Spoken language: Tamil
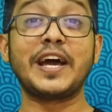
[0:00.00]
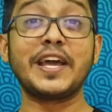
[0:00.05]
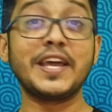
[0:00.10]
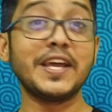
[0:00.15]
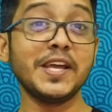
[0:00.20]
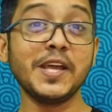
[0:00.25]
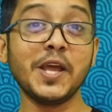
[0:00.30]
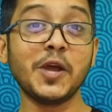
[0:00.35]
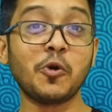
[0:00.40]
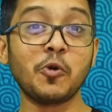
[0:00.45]

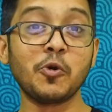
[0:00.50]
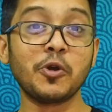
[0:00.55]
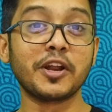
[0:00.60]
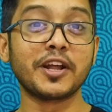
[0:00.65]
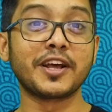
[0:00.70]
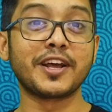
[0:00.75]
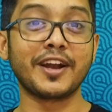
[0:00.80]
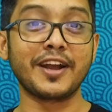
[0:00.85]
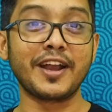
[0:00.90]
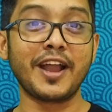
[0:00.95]
தயங்கிக்
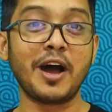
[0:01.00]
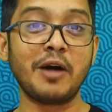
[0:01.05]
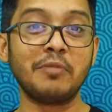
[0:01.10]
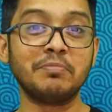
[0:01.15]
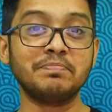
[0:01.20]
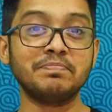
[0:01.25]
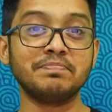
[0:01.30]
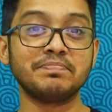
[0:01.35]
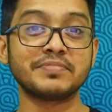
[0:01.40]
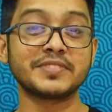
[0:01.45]
கொண்டிருக்கிற
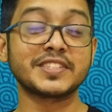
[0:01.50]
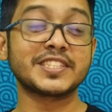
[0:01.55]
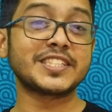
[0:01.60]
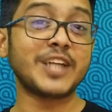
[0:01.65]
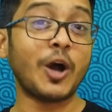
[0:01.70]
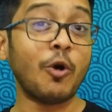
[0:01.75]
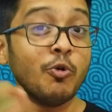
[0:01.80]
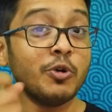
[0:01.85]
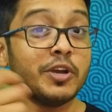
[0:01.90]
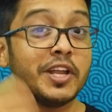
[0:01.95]
நாம்
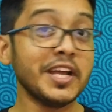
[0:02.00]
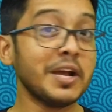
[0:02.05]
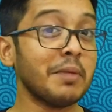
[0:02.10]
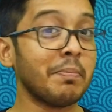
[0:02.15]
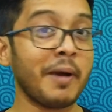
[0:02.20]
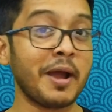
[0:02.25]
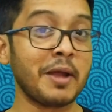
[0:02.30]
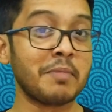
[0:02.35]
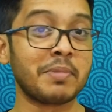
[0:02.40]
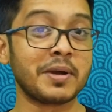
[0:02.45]

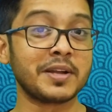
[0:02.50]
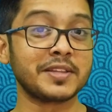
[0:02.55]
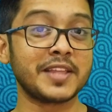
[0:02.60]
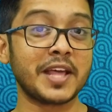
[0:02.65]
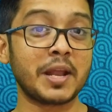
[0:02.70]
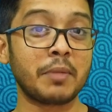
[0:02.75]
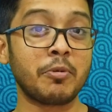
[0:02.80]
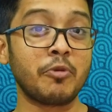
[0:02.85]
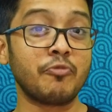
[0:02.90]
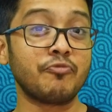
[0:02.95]
கவுண்டிங்கை
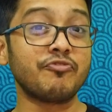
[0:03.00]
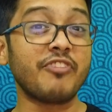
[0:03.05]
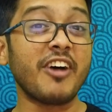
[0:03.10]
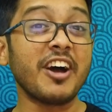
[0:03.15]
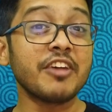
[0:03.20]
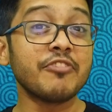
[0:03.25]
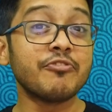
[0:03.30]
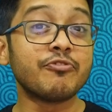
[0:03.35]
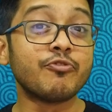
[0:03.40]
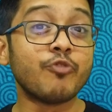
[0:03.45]
பயன்படுத்தியிருப்போம்
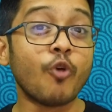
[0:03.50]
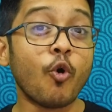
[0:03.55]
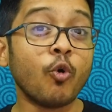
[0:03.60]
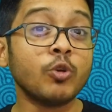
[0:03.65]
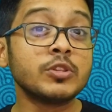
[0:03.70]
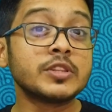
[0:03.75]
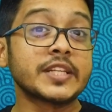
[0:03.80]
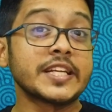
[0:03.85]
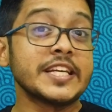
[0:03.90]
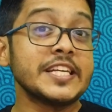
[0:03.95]
ஃபைவ்
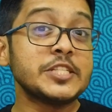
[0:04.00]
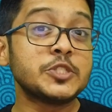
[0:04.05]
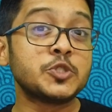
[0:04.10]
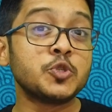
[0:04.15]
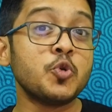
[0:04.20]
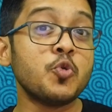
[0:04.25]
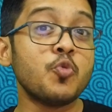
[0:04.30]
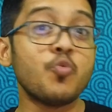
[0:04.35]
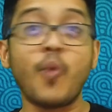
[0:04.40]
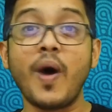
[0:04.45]
ஃபோர் த்ரீ
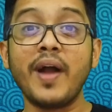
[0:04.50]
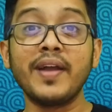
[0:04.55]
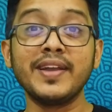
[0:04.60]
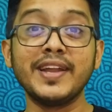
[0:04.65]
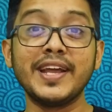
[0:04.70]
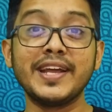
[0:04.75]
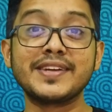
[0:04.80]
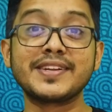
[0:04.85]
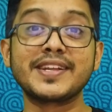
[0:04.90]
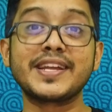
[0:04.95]
டூ
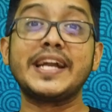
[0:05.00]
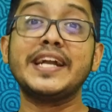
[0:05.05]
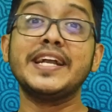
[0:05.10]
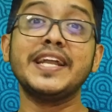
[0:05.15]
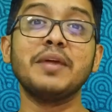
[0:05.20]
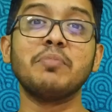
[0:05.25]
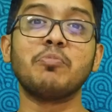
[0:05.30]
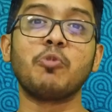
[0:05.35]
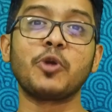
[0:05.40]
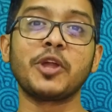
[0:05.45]
ஒன் என்று எண்ணி